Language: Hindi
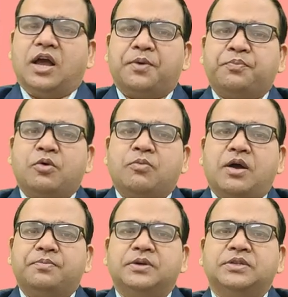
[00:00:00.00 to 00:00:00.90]
आपको
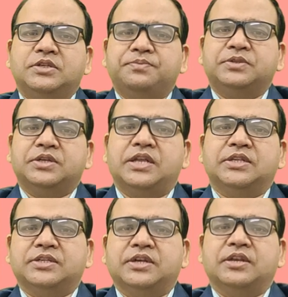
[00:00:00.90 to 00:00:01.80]
वहां पर सिर्फ
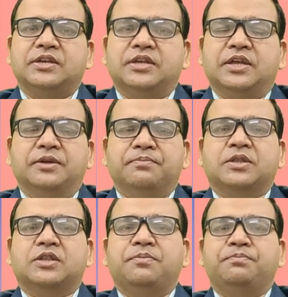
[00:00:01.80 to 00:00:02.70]
सेल्स करनी है
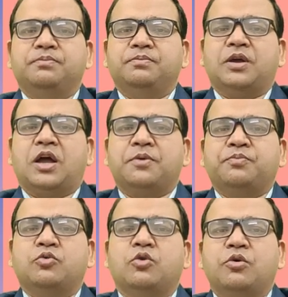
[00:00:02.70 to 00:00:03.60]
मतलब
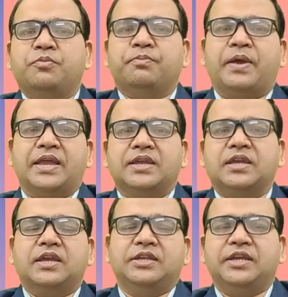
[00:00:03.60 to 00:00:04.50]
आपको
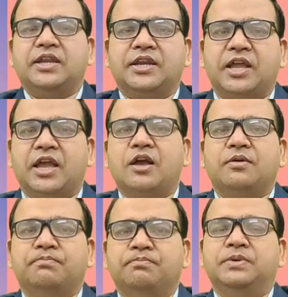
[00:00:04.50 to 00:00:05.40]
बैंक के लिए नया
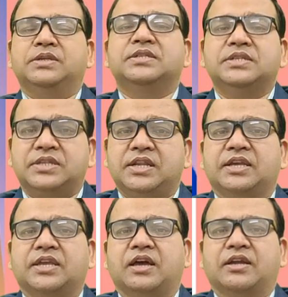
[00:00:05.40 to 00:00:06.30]
बिजनेस
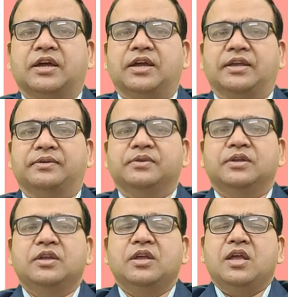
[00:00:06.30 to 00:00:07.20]
लेके आना है
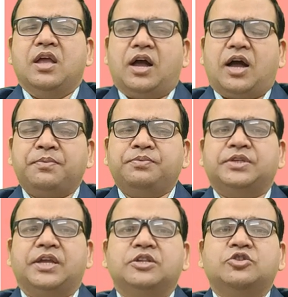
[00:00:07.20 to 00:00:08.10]
अब
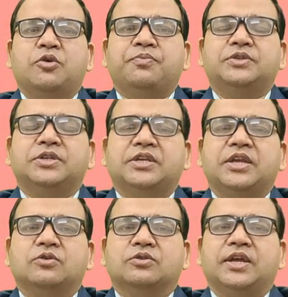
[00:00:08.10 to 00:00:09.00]
सेल्स ऑफिसर
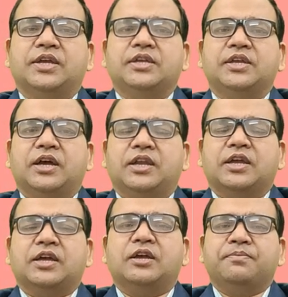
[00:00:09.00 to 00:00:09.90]
क्या होता है कि
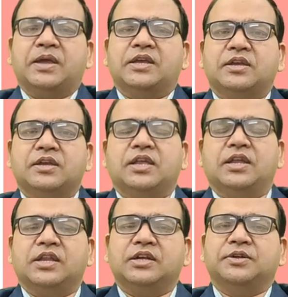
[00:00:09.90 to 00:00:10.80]
अलग अलग बैंक के
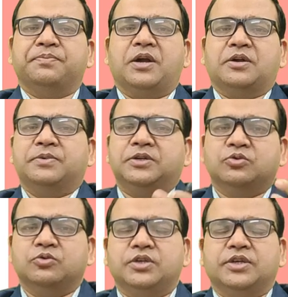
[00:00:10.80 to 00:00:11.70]
अलग अलग
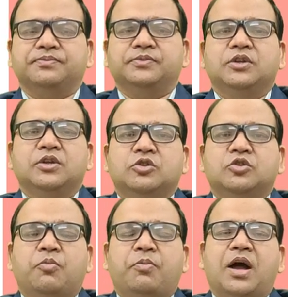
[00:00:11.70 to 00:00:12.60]
डिपार्टमेंट्स होते हैं
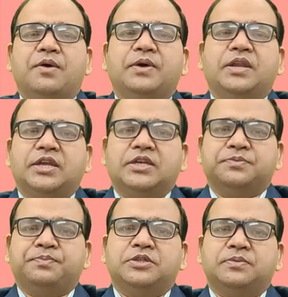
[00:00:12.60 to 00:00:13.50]
तो वहां पर एक
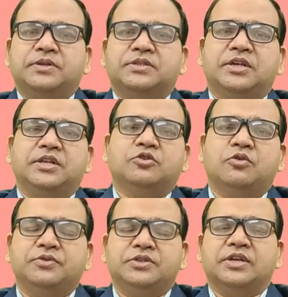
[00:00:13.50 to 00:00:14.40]
स्पेसिफिक सेल्स
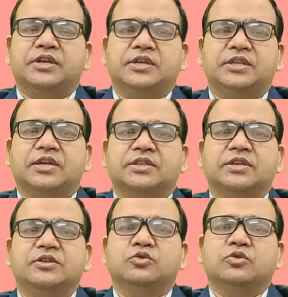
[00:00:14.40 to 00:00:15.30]
ऑफिसर रखे
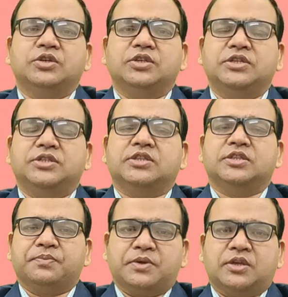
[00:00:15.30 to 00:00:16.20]
जाते हैं जो कि नीचे
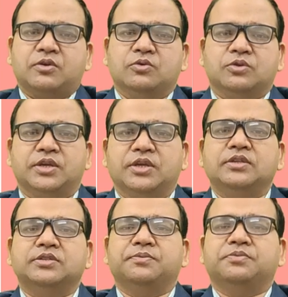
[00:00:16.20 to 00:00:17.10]
तबके के होते
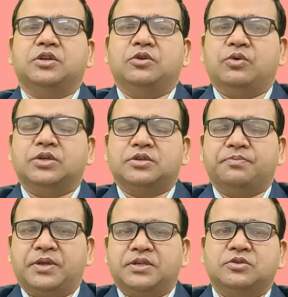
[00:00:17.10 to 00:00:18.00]
हैं सबसे
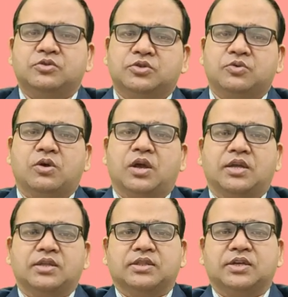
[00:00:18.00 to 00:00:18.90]
लोएस्ट बेस जिसको
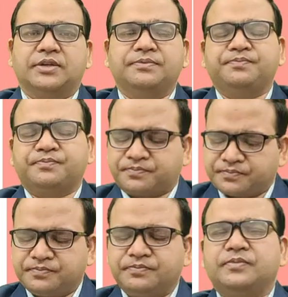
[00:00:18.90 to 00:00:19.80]
कहा जाता है
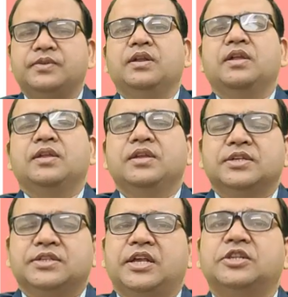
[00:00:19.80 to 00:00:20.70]

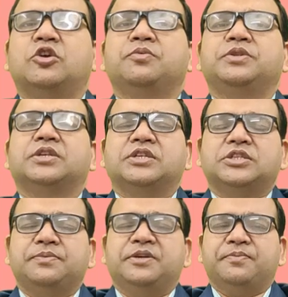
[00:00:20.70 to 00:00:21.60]
सेल्स ऑफिसर
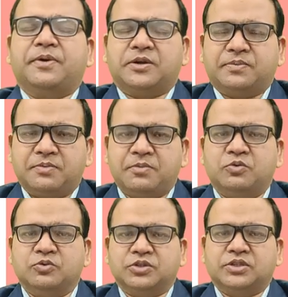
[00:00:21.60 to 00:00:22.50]
किसी भी डिपार्टमेंट
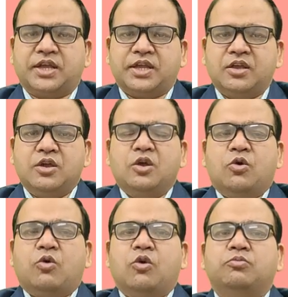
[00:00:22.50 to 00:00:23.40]
में हो सकता है
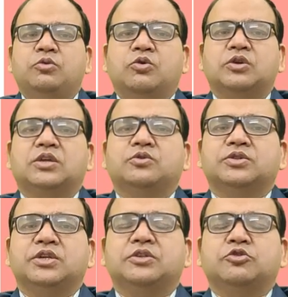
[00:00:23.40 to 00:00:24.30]
होम लोन का
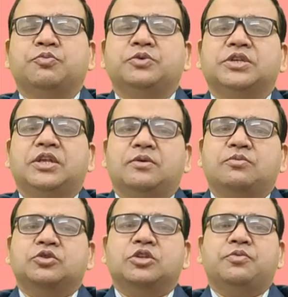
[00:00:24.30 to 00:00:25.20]
जो सेल्स ऑफिसर है
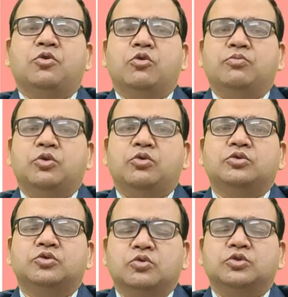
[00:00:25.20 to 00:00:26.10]
वो सिर्फ होम
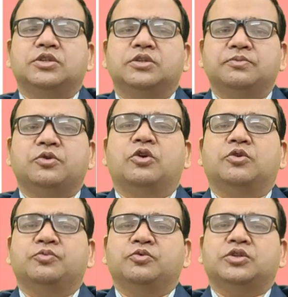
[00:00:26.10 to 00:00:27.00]
लोन सोर्सिंग
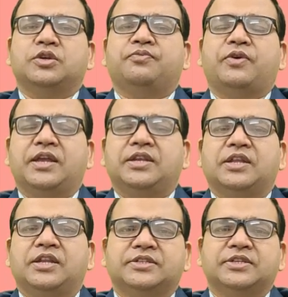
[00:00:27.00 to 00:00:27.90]
और उसके फाइल
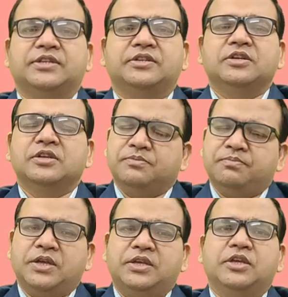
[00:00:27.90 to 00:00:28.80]
कलेक्शन
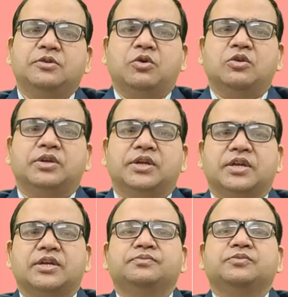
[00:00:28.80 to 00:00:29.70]
में ही इन्वॉल्व
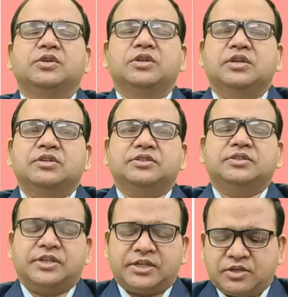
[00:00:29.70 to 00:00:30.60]
रहेगा
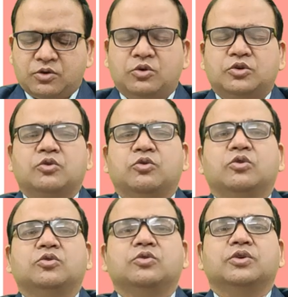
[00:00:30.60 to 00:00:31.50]
जैसे ऑटो
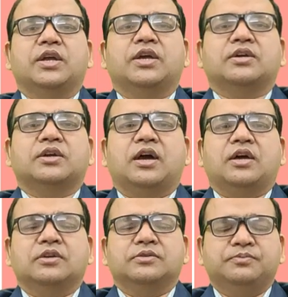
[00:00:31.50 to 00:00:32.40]
लोन हो गया
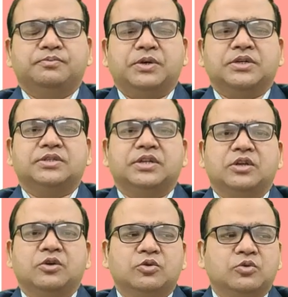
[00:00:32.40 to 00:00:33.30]
का
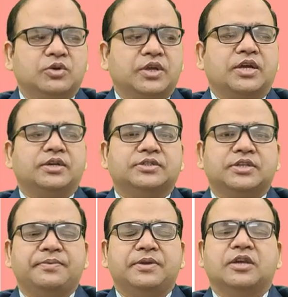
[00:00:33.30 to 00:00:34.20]
पर्सनल लोन हो गया
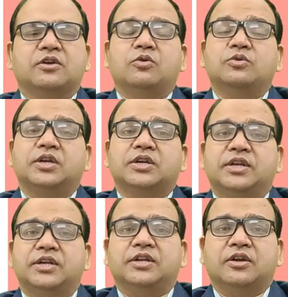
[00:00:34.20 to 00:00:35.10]
सेविंग अकाउंट या
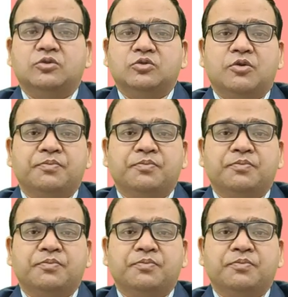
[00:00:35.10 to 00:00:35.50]
करेंट अकाउंट